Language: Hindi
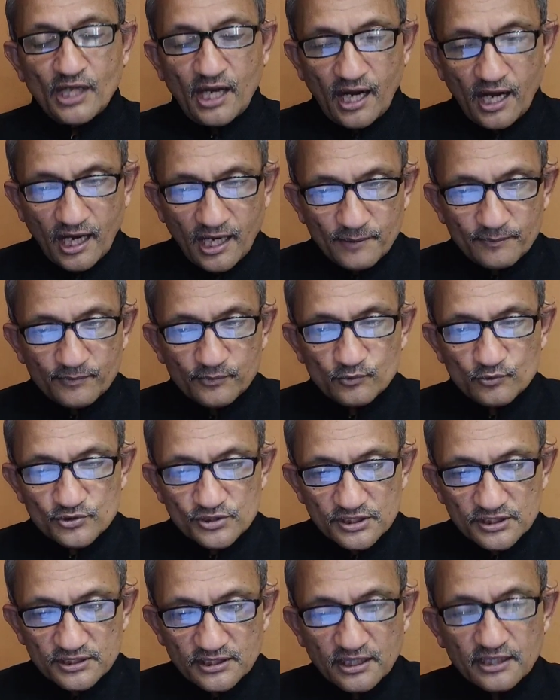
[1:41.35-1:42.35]
आप
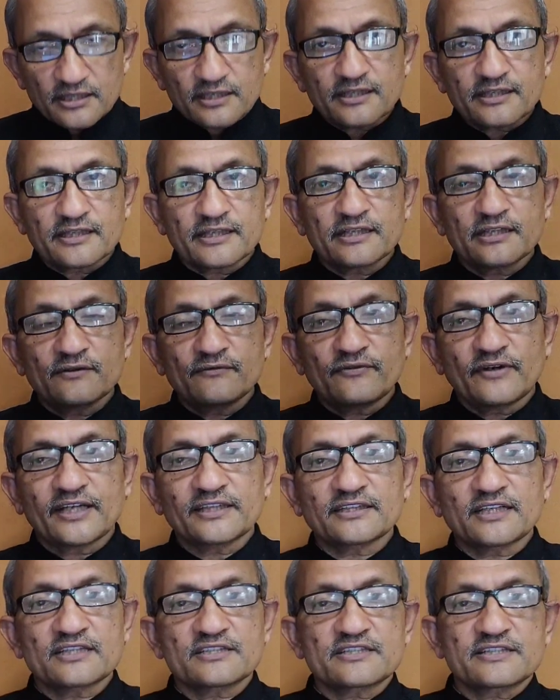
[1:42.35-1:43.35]
उस घर के
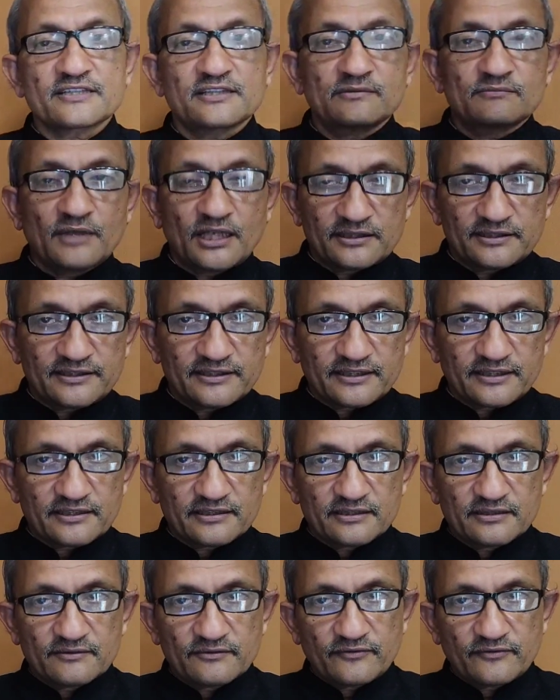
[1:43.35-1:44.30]
फाइनेंशियल मालिक हैं